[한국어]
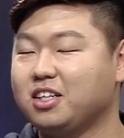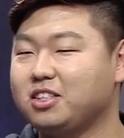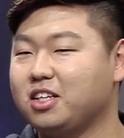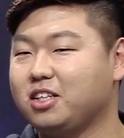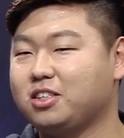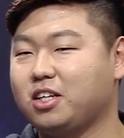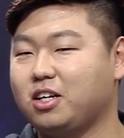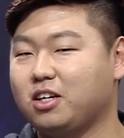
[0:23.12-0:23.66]

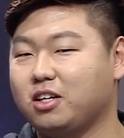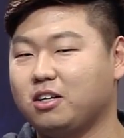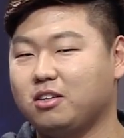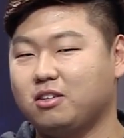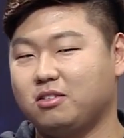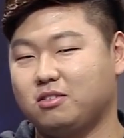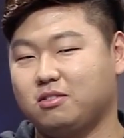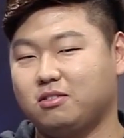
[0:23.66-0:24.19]
한창
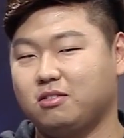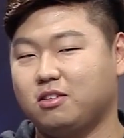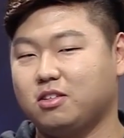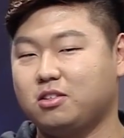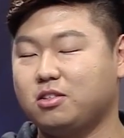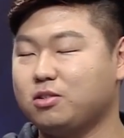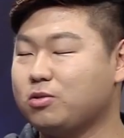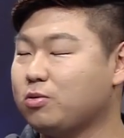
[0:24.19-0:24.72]

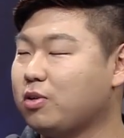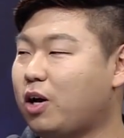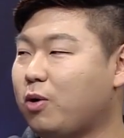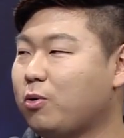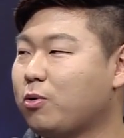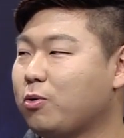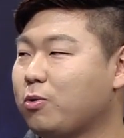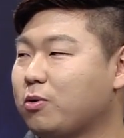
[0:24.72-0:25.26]
파스스톤
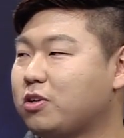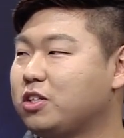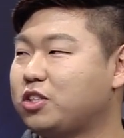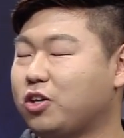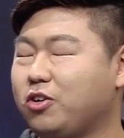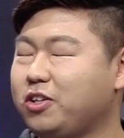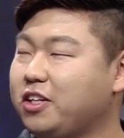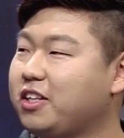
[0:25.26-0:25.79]
아우로그
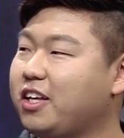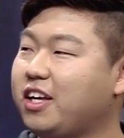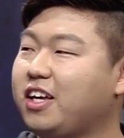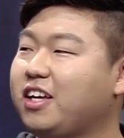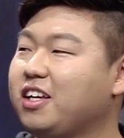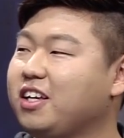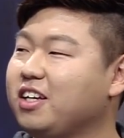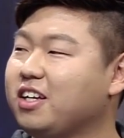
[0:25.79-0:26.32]

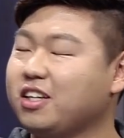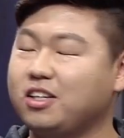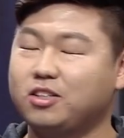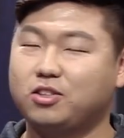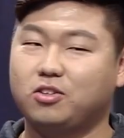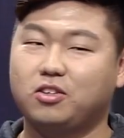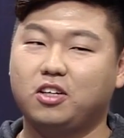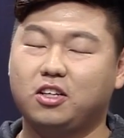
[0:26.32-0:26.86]
전인데 그
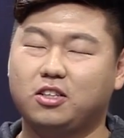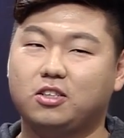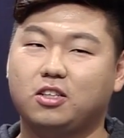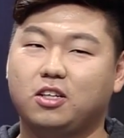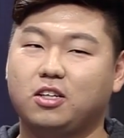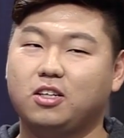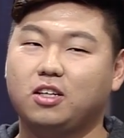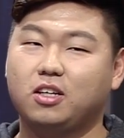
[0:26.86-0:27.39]
전에
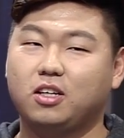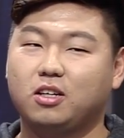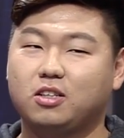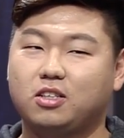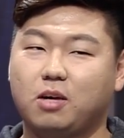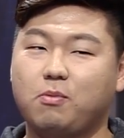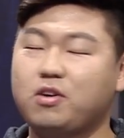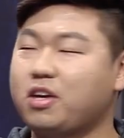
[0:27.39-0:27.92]
이제
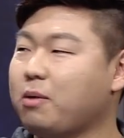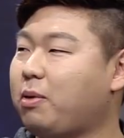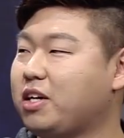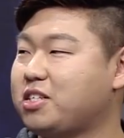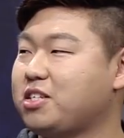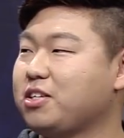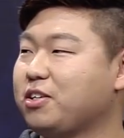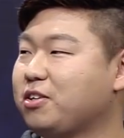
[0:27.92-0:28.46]
재밌게
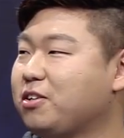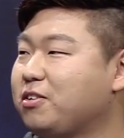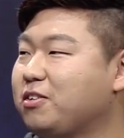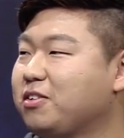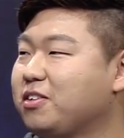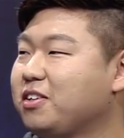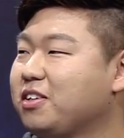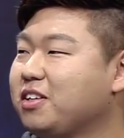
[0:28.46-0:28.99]
봤어요.
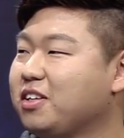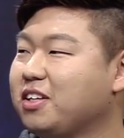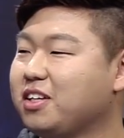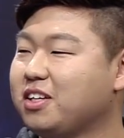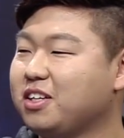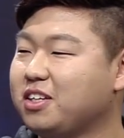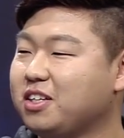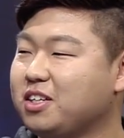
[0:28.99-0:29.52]

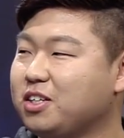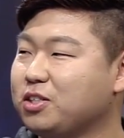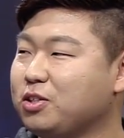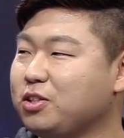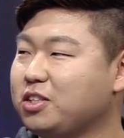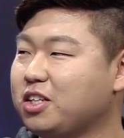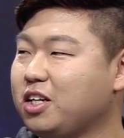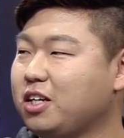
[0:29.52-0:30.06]

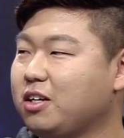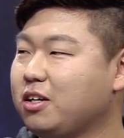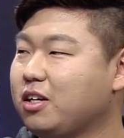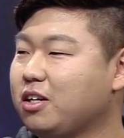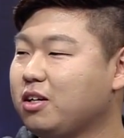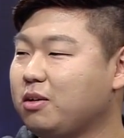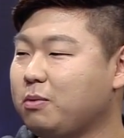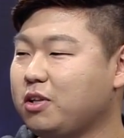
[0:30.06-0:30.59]
그래서 이제
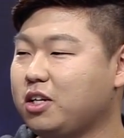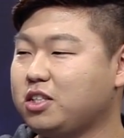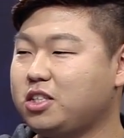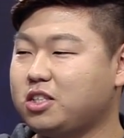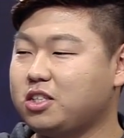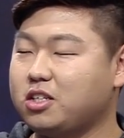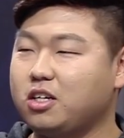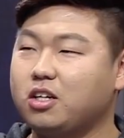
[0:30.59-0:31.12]
맨날
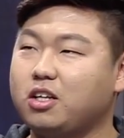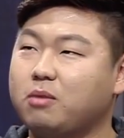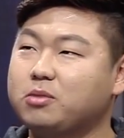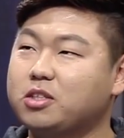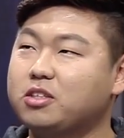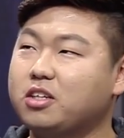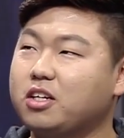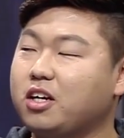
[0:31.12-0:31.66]
칙칙하게
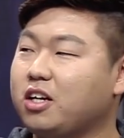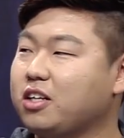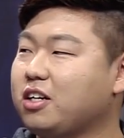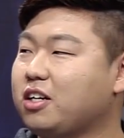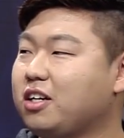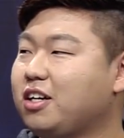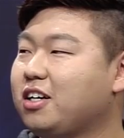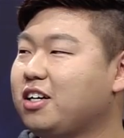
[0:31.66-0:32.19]
남자들끼리
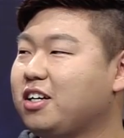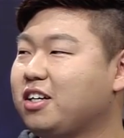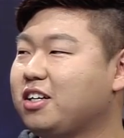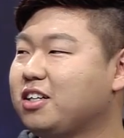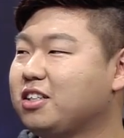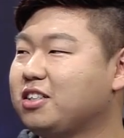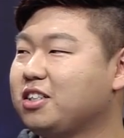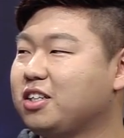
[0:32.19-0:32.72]

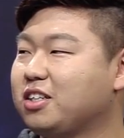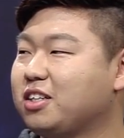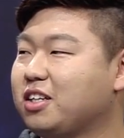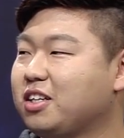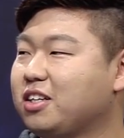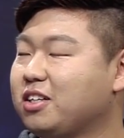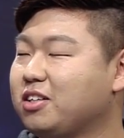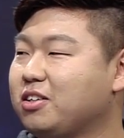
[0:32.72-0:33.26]
하다가 네. 이제
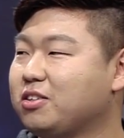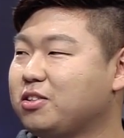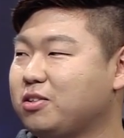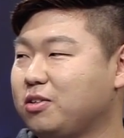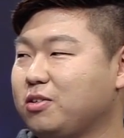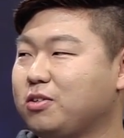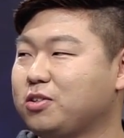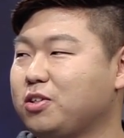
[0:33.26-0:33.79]

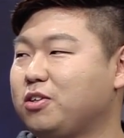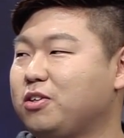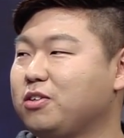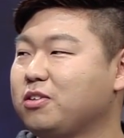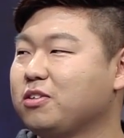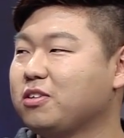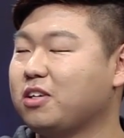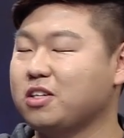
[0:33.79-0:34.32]
여-
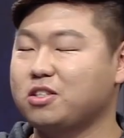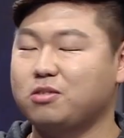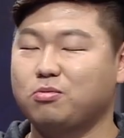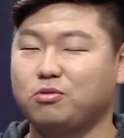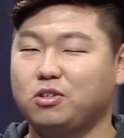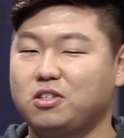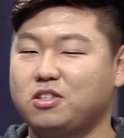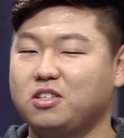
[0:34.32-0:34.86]
성
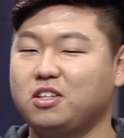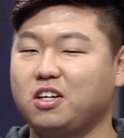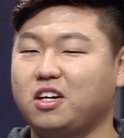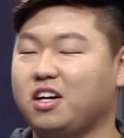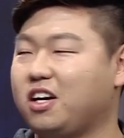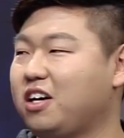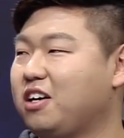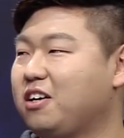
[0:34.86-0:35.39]
게스트분이
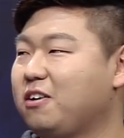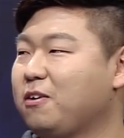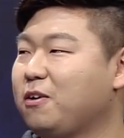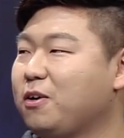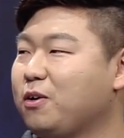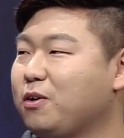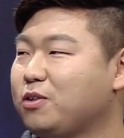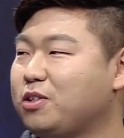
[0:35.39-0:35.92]
있으니까
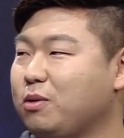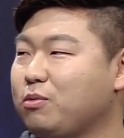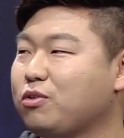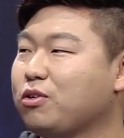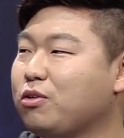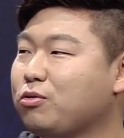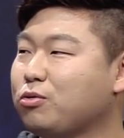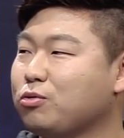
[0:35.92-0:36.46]

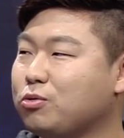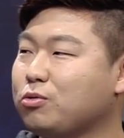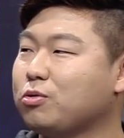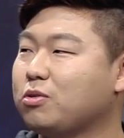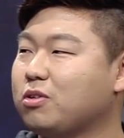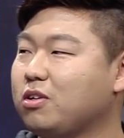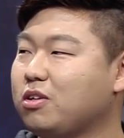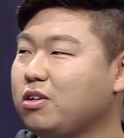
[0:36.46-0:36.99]
재밌더라고 그리고
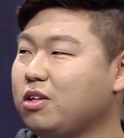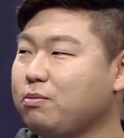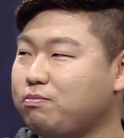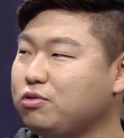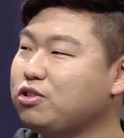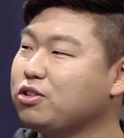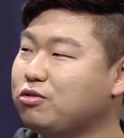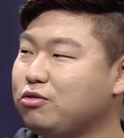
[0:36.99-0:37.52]
또
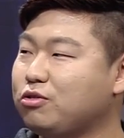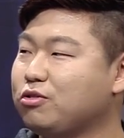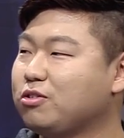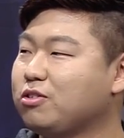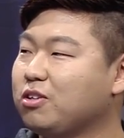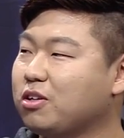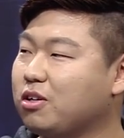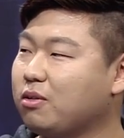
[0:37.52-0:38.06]
이쁘시고
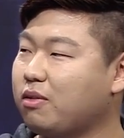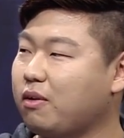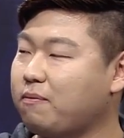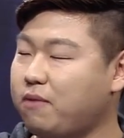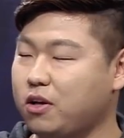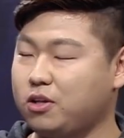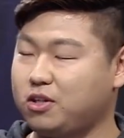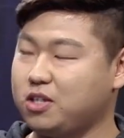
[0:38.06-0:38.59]
그러니까 음.
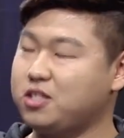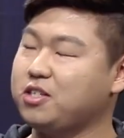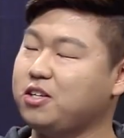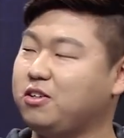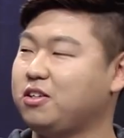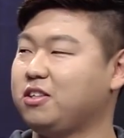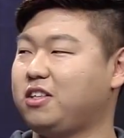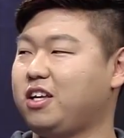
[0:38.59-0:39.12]
팬이
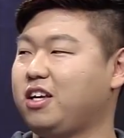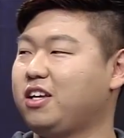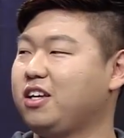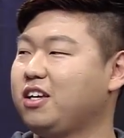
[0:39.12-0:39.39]
됐어요 그때